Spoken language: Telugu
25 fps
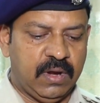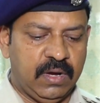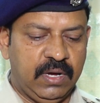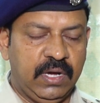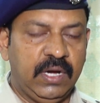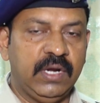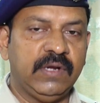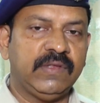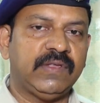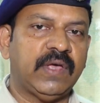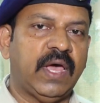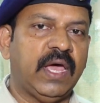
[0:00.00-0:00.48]

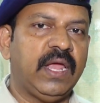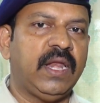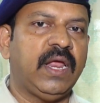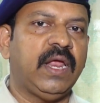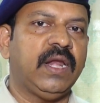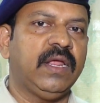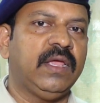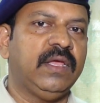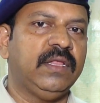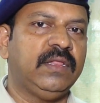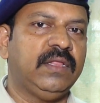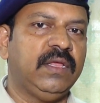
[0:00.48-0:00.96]
నీడ్స్
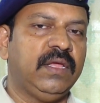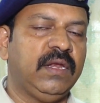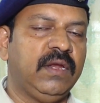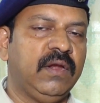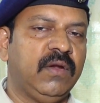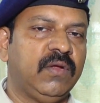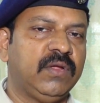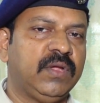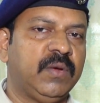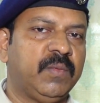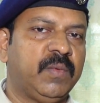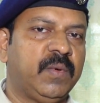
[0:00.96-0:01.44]
హైరార్కీ
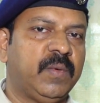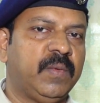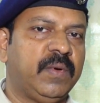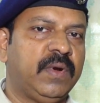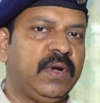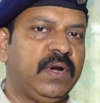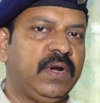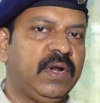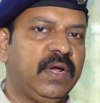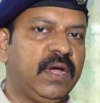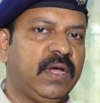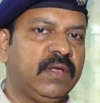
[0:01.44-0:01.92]
థీరీలో
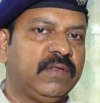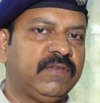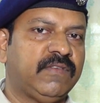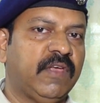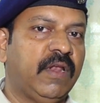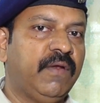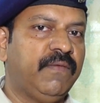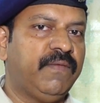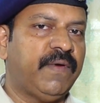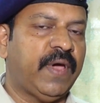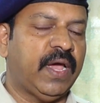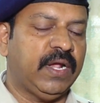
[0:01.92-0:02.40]
చెప్పబడ్డట్టుగా
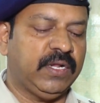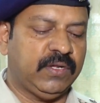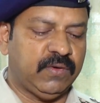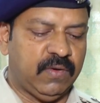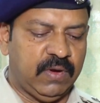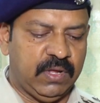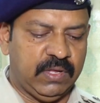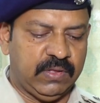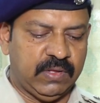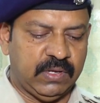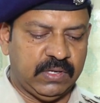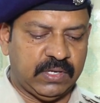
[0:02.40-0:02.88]
సెల్ఫ్
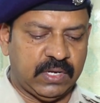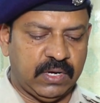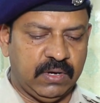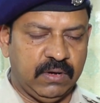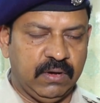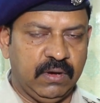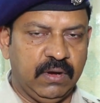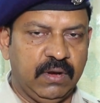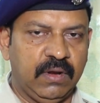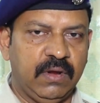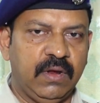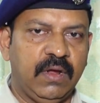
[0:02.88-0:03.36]

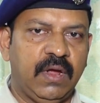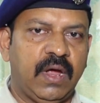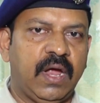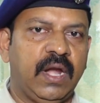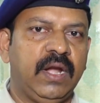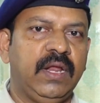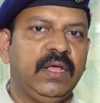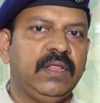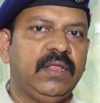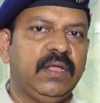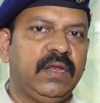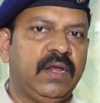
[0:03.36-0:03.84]
యాక్చువలైజేషన్
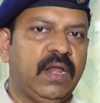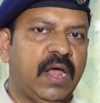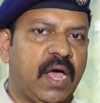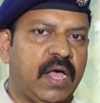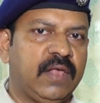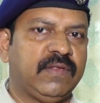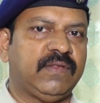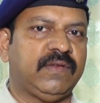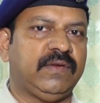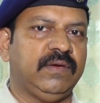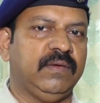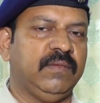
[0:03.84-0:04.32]
అనేది
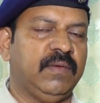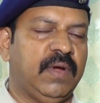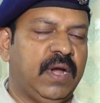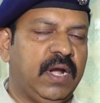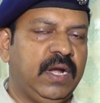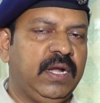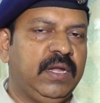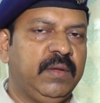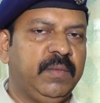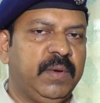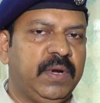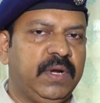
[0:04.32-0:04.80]
లాస్ట్
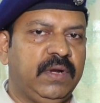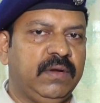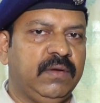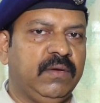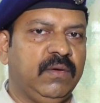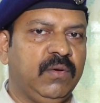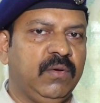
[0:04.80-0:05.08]
అల్టిమేట్